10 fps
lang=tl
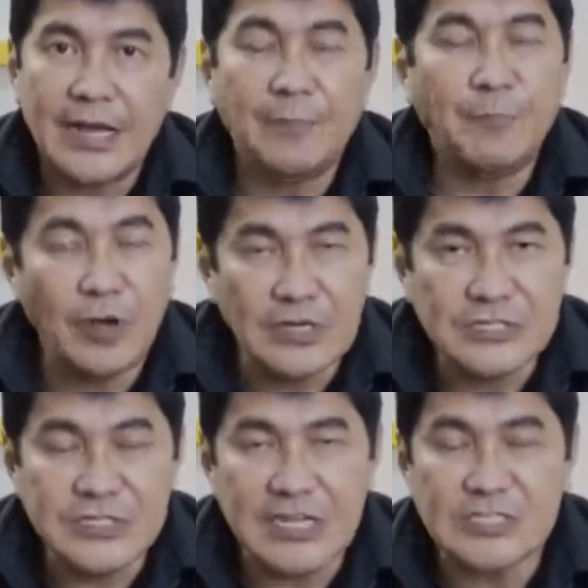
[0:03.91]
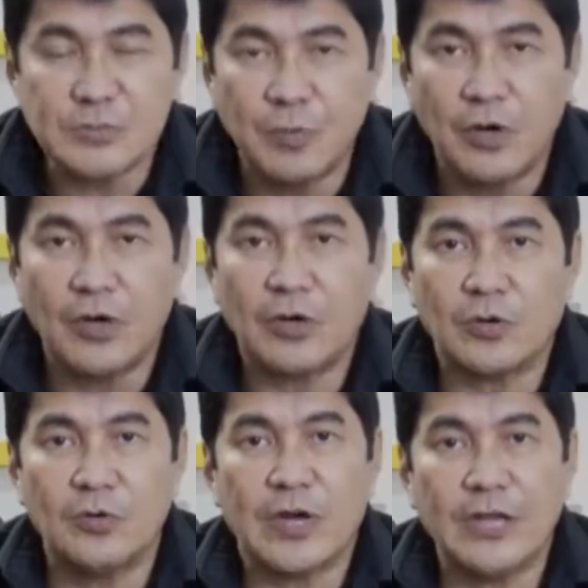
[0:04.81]
I apologize
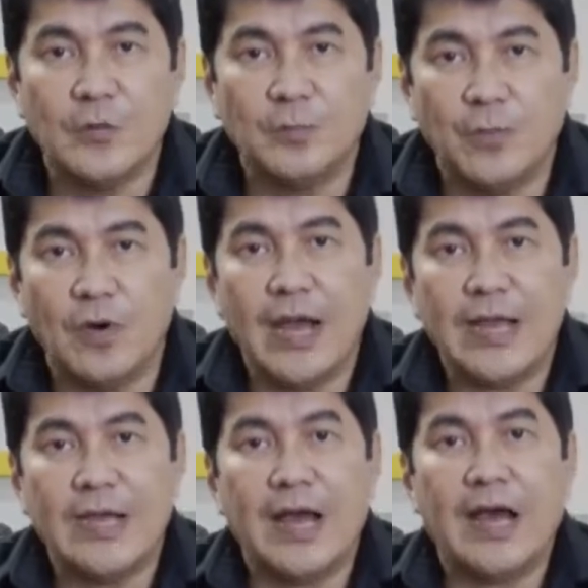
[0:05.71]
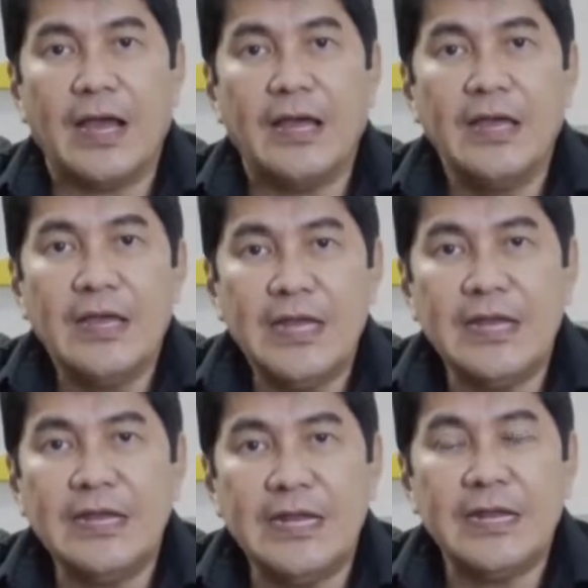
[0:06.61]
po kung kayo po ay uh,
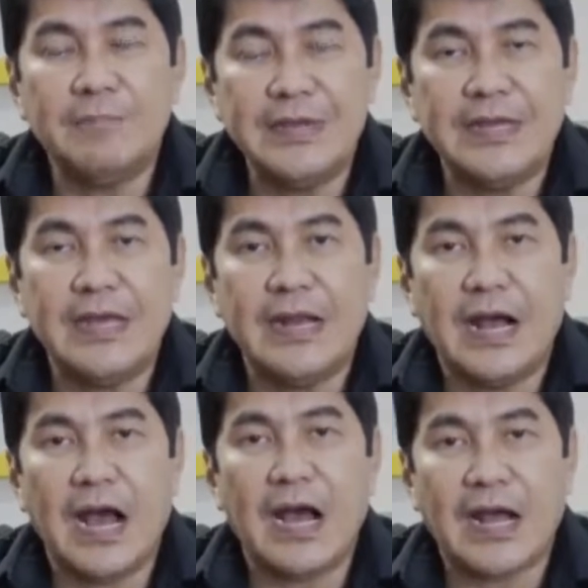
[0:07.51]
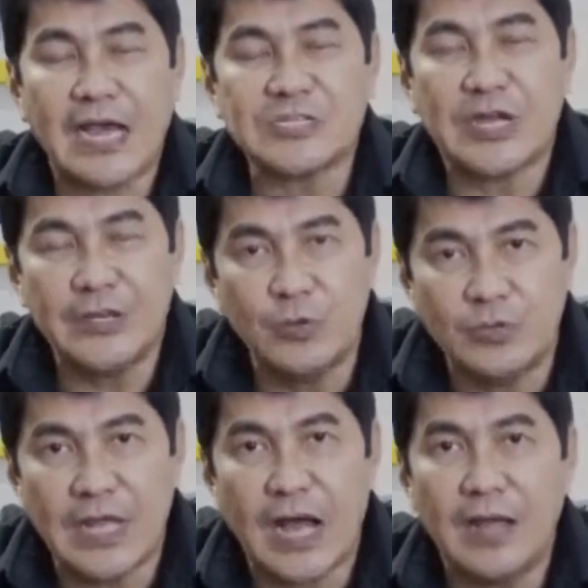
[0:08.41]
hindi nabigyan ng uh, cash
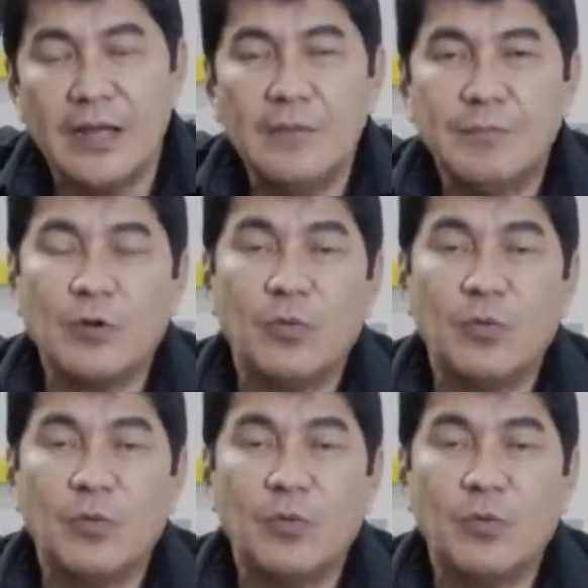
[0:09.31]
ayuda.